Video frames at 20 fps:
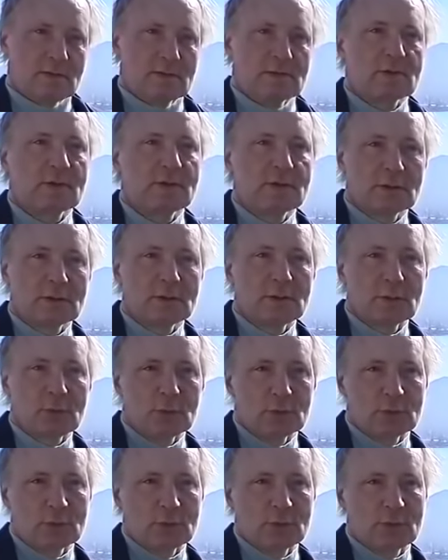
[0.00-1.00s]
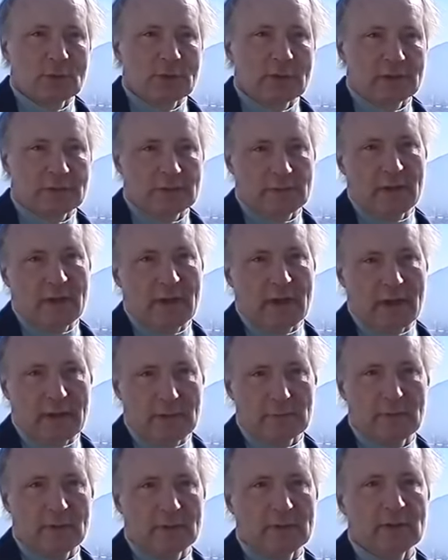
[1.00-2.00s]
Giordano Bruno hat
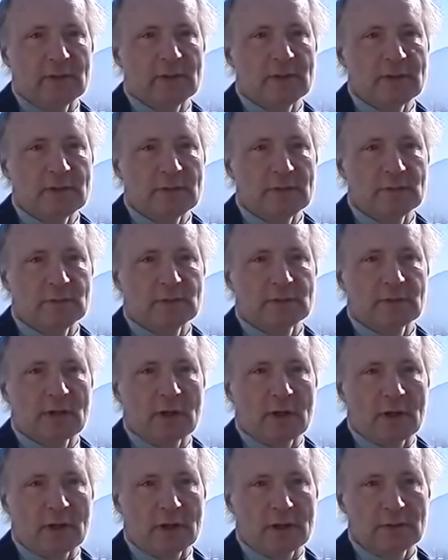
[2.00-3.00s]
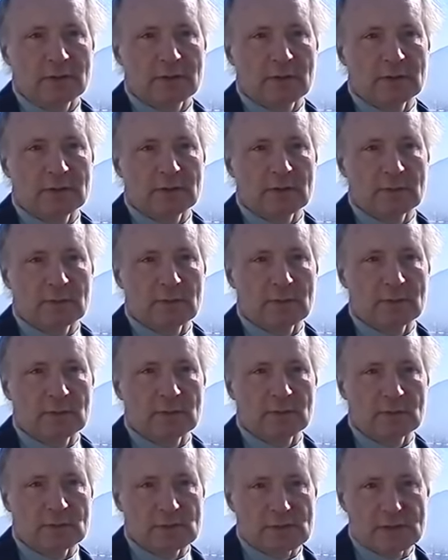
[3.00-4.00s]
Neapel geliebt, der Ort, an dem er
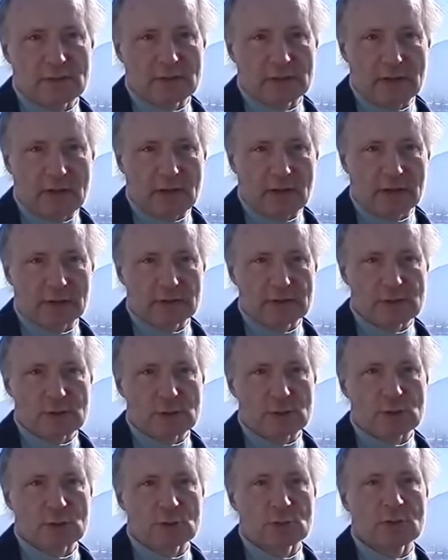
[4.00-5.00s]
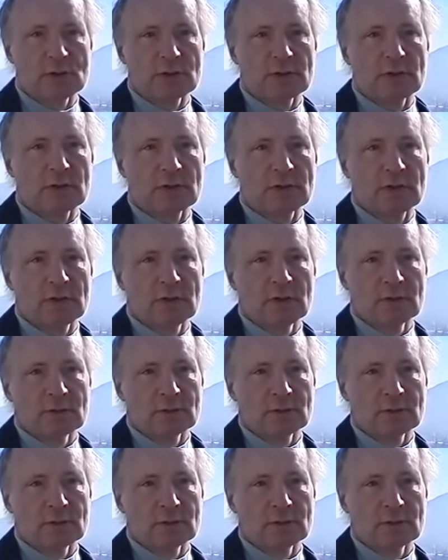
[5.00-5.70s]
mit 14 Jahren zur Schule ging